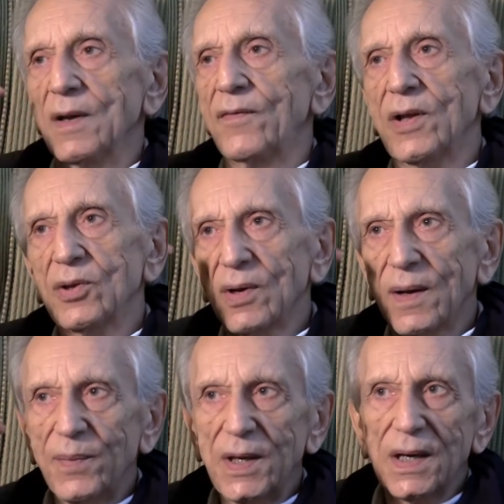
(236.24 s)
Mi ha fatto
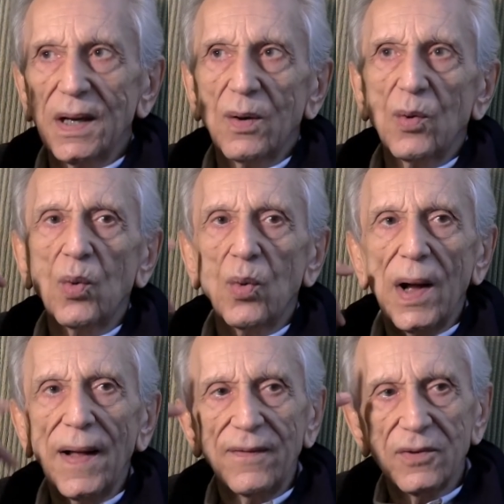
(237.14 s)
capire
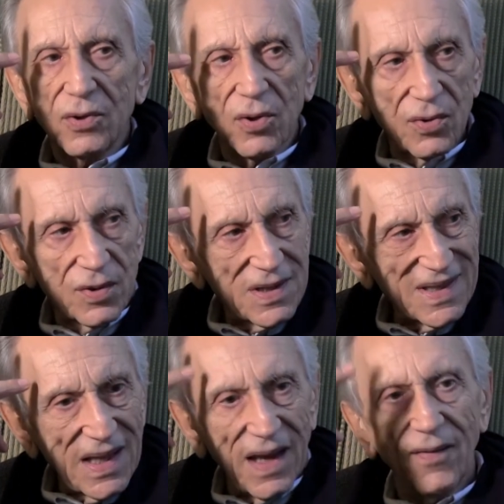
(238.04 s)
quanto
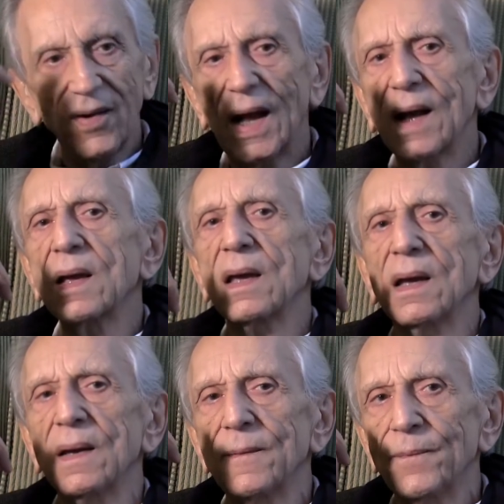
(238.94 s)
si deve
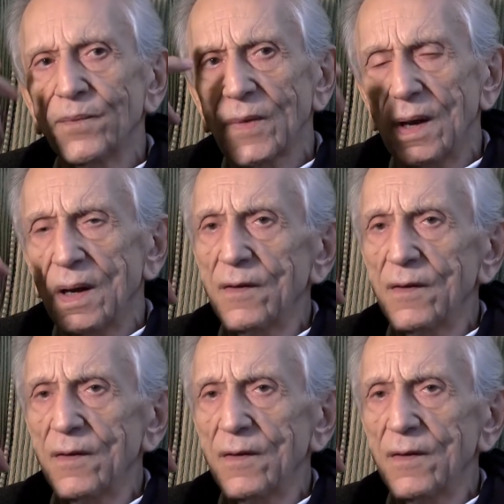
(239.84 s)
anche eh,